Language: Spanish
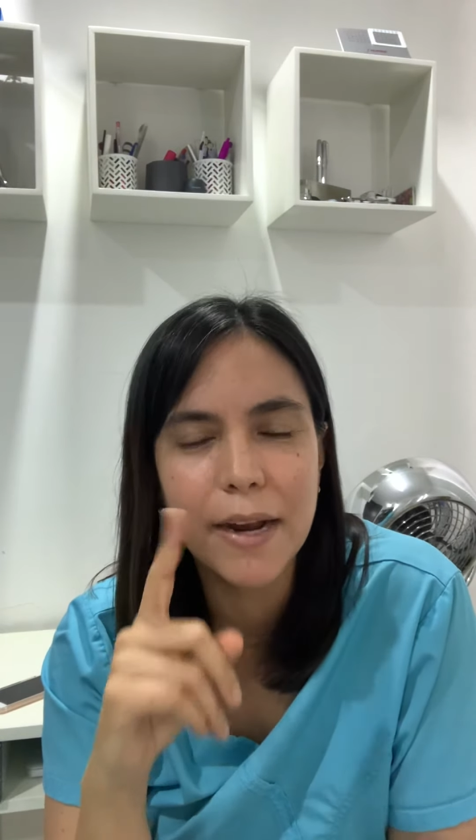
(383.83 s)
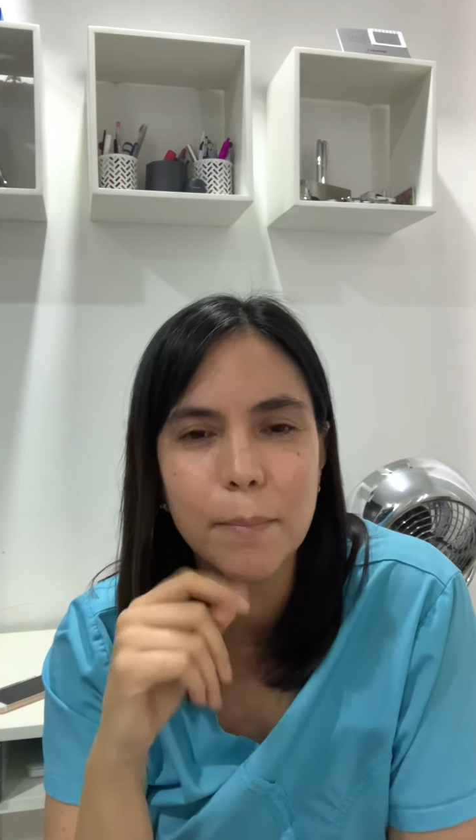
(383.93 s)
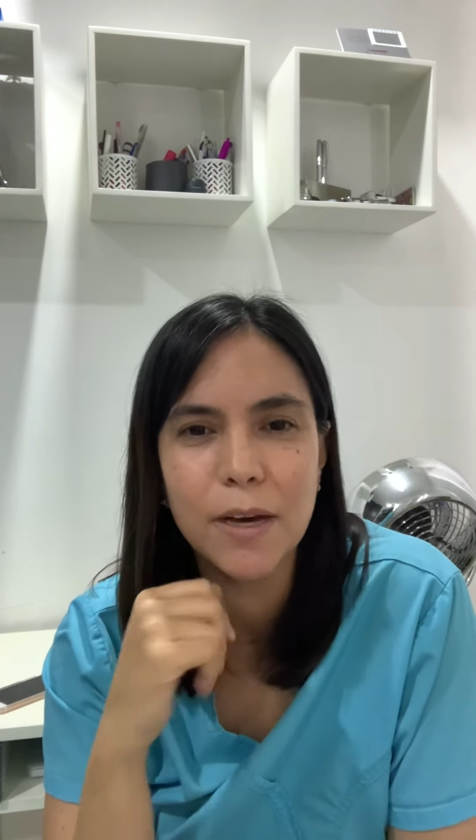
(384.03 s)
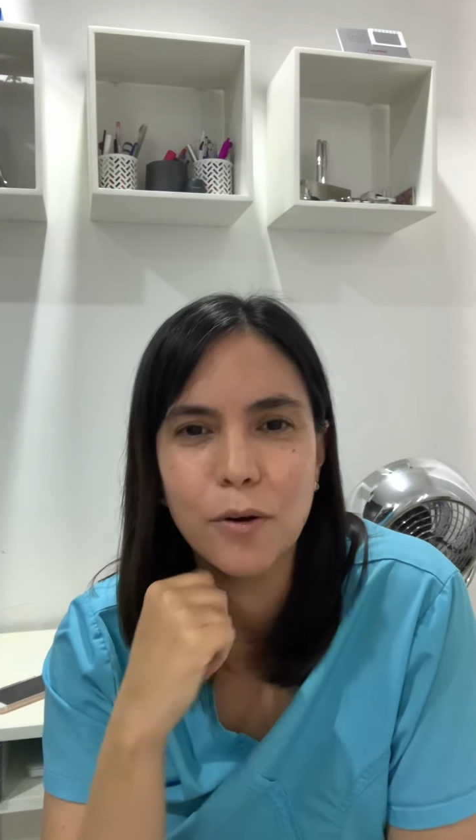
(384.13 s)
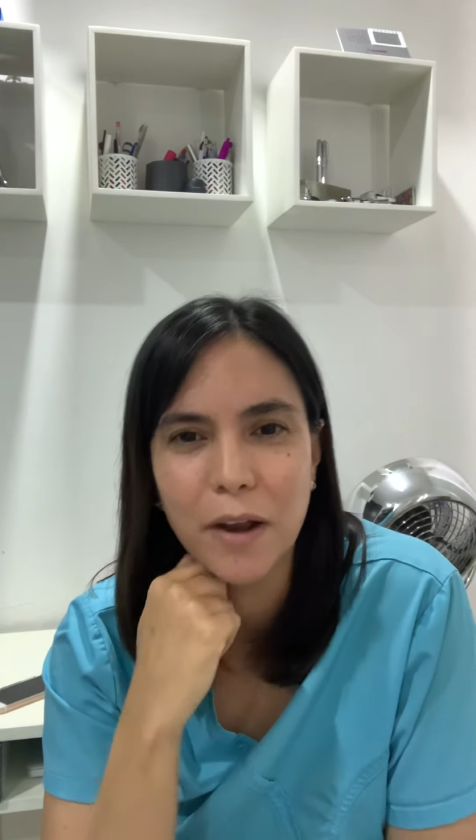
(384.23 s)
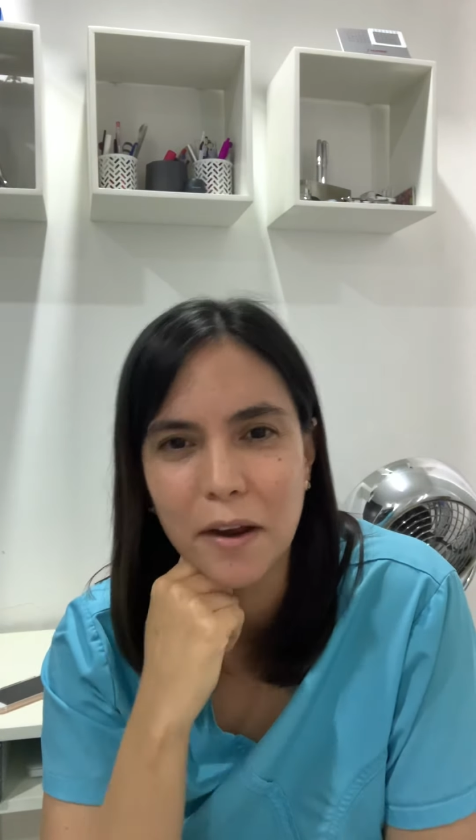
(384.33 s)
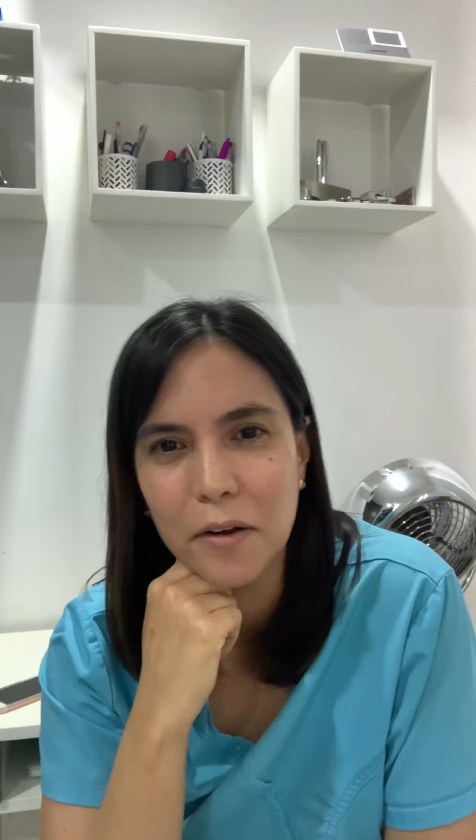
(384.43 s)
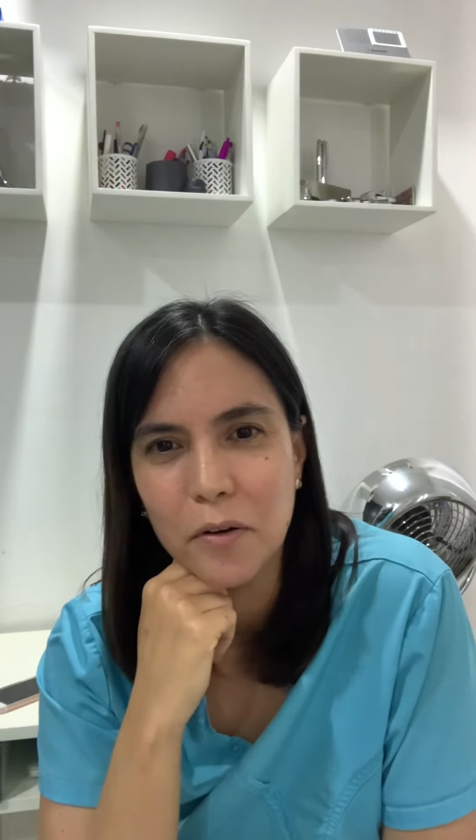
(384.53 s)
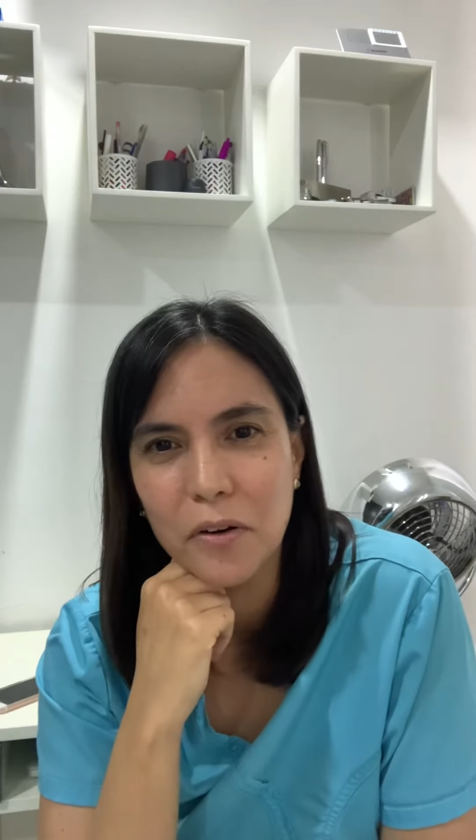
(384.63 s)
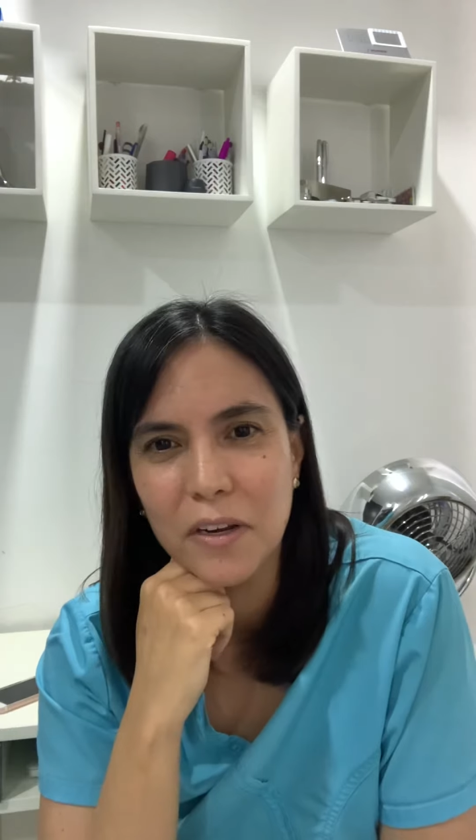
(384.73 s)
a mejorar el
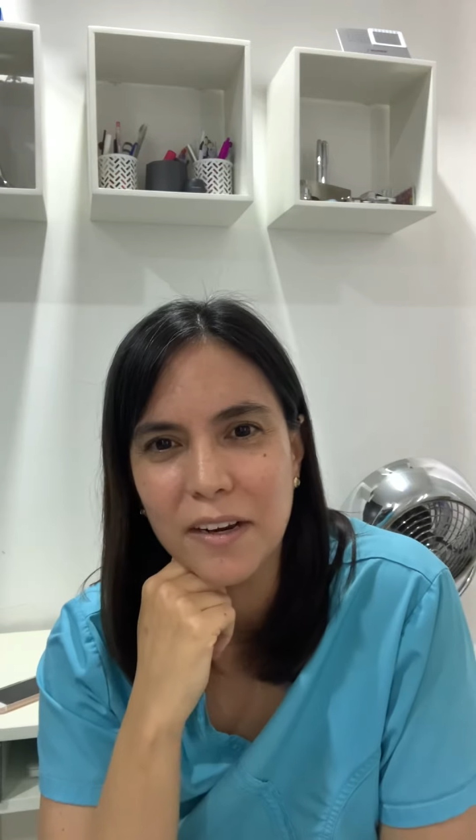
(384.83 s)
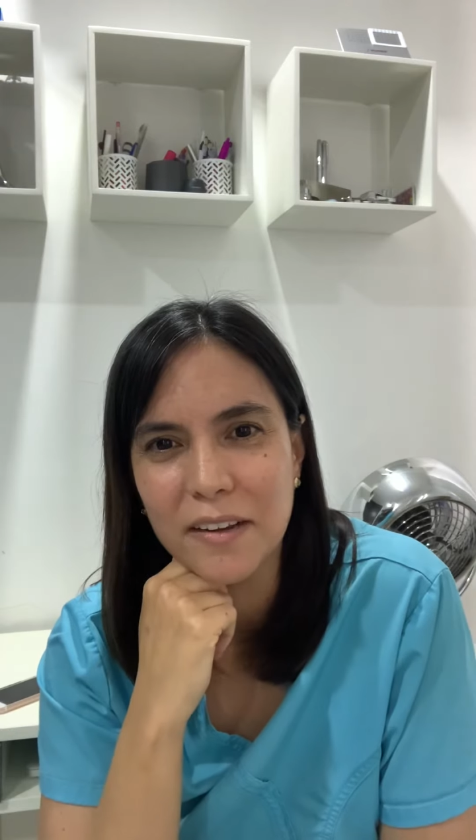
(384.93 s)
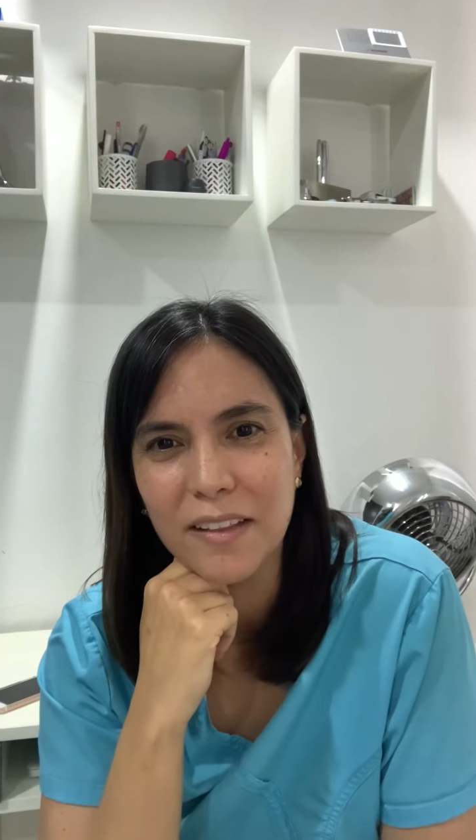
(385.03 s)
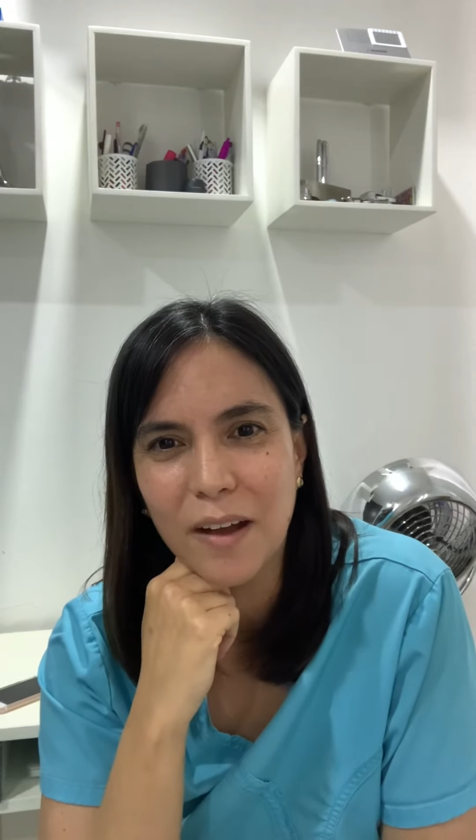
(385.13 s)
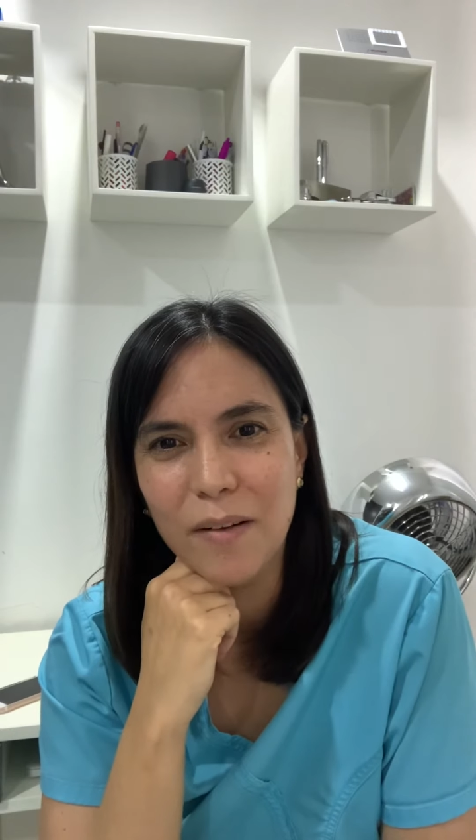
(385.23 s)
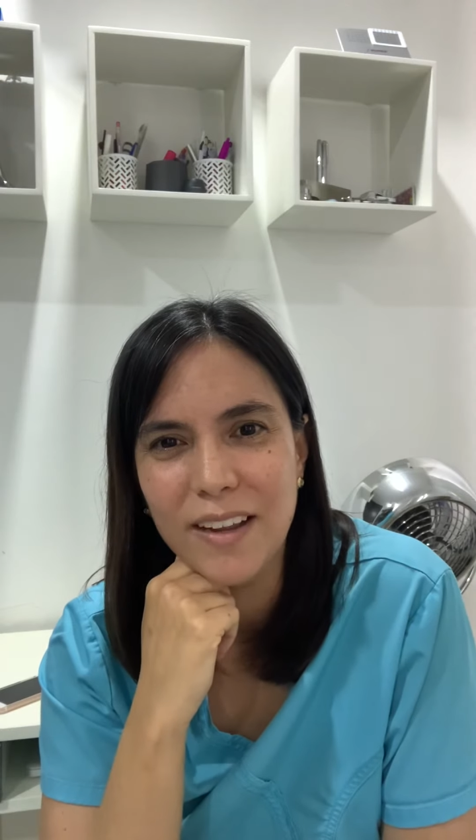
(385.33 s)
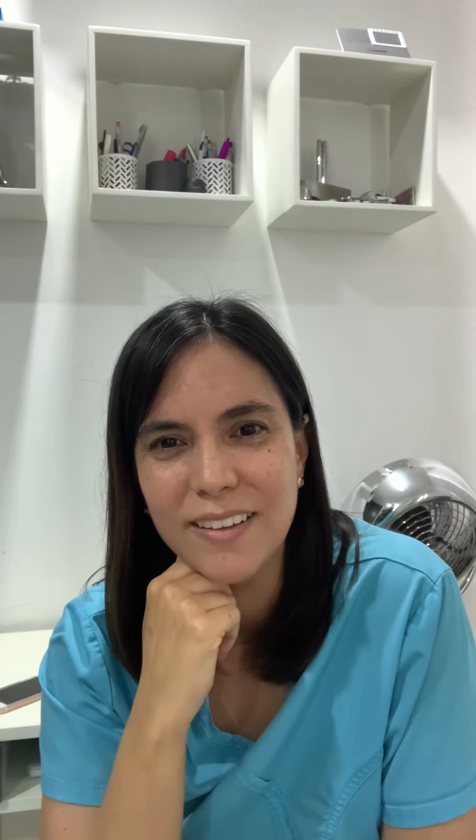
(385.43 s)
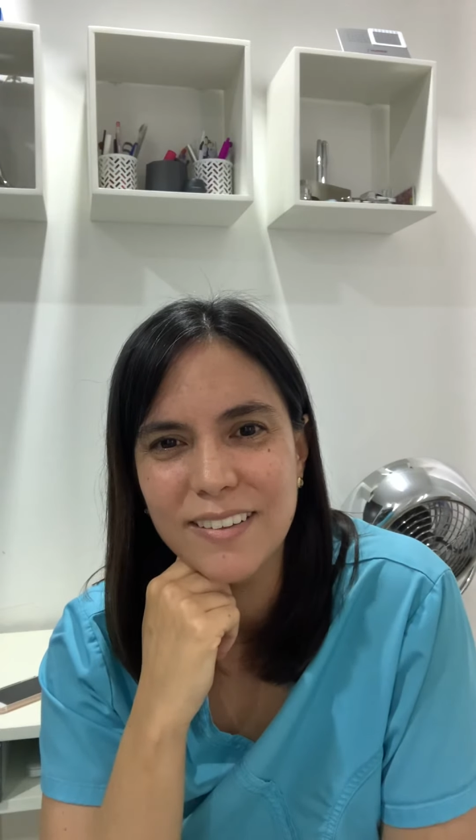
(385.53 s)
colon irritable.